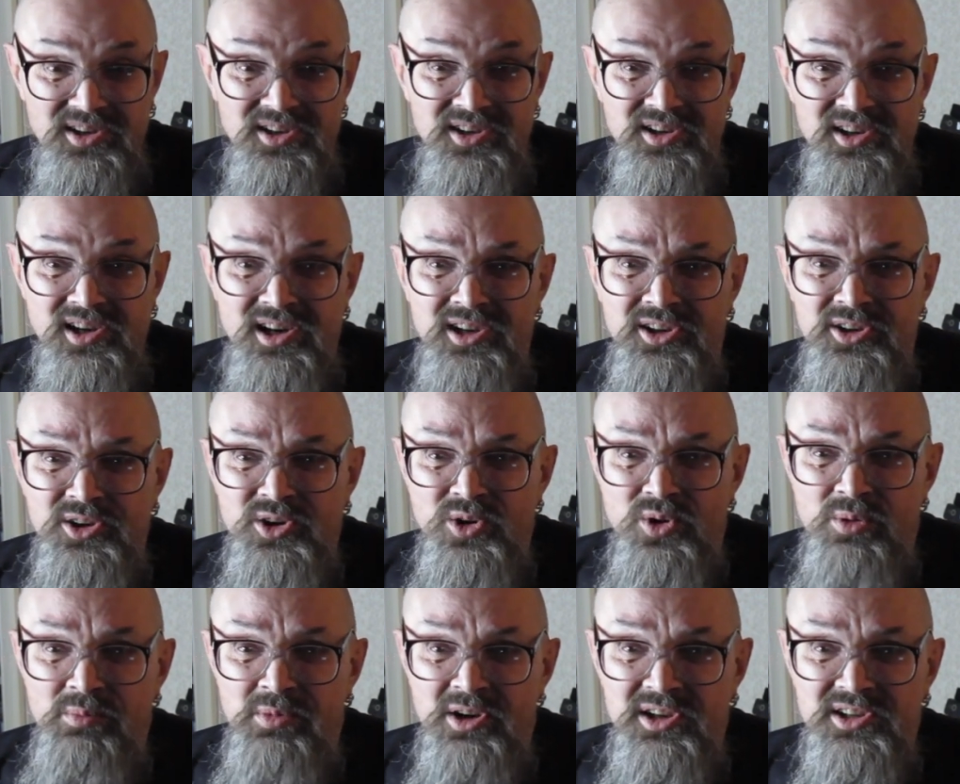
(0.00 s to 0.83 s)
Играли
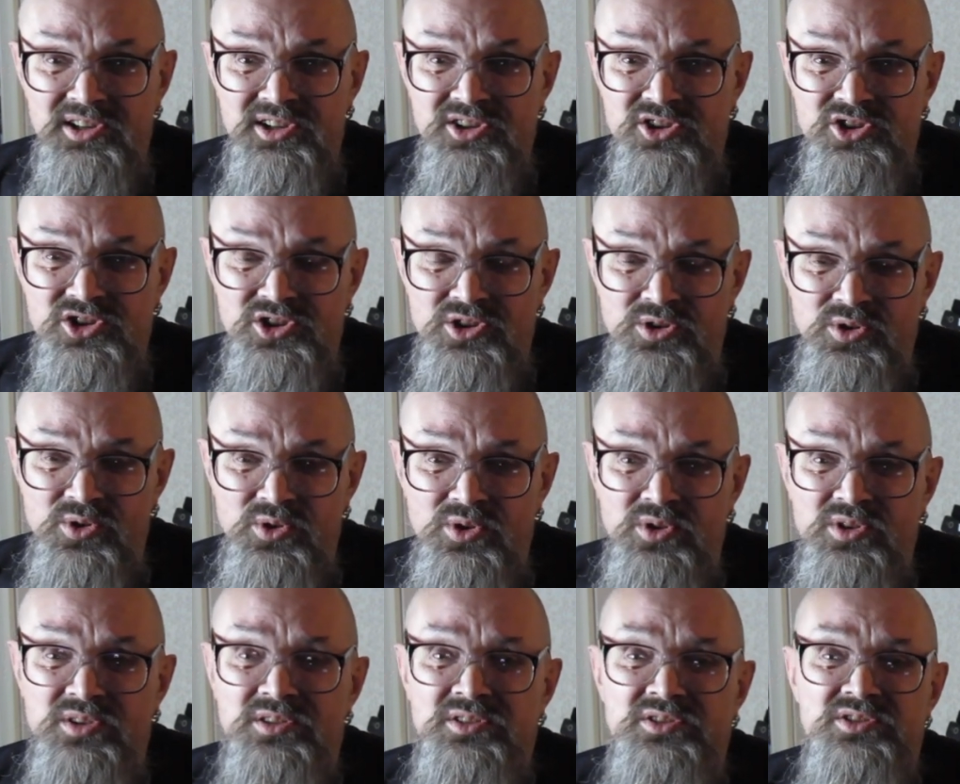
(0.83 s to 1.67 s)
громко,
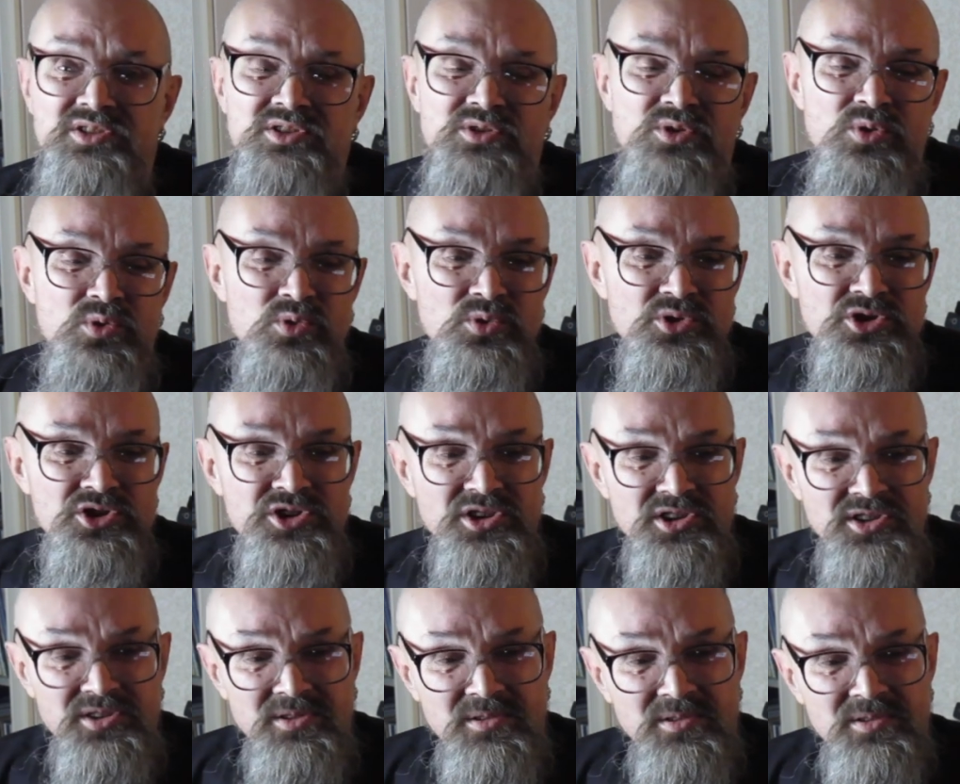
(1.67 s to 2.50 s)
тяжело, с
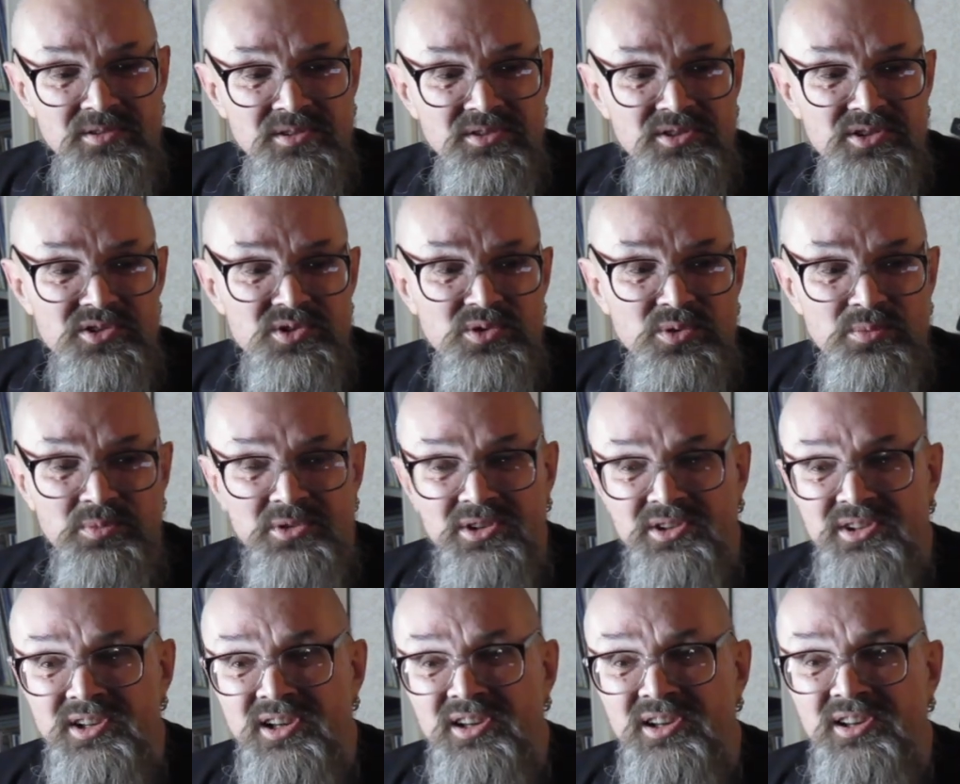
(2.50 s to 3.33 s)
кучей
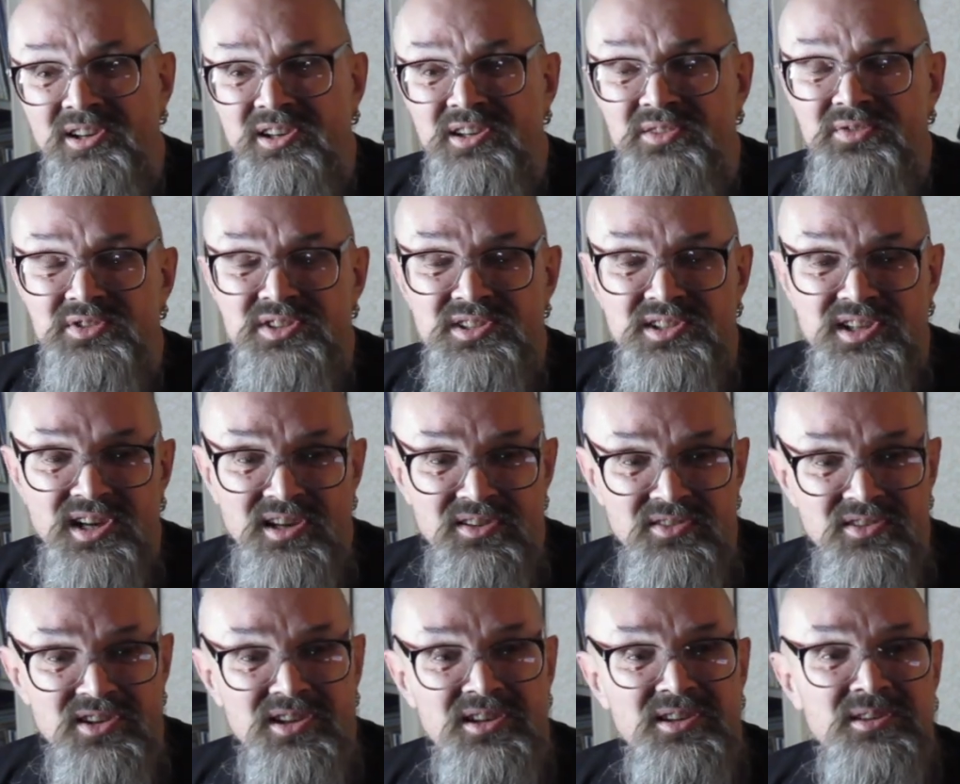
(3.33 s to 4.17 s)
инструментальных
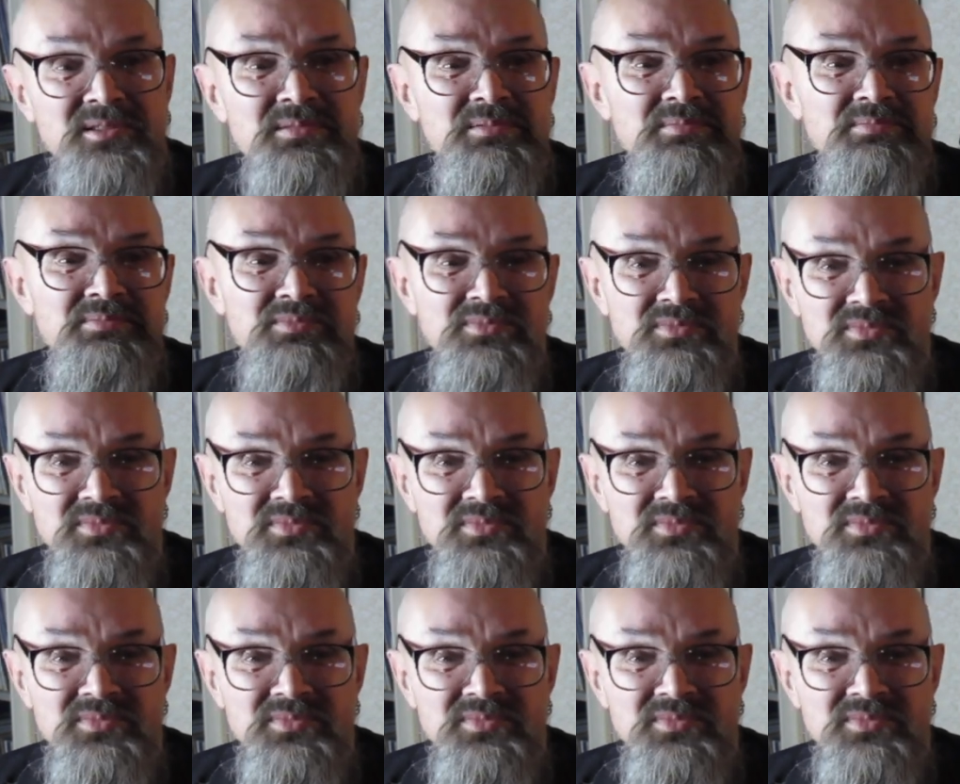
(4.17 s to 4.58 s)
вставок,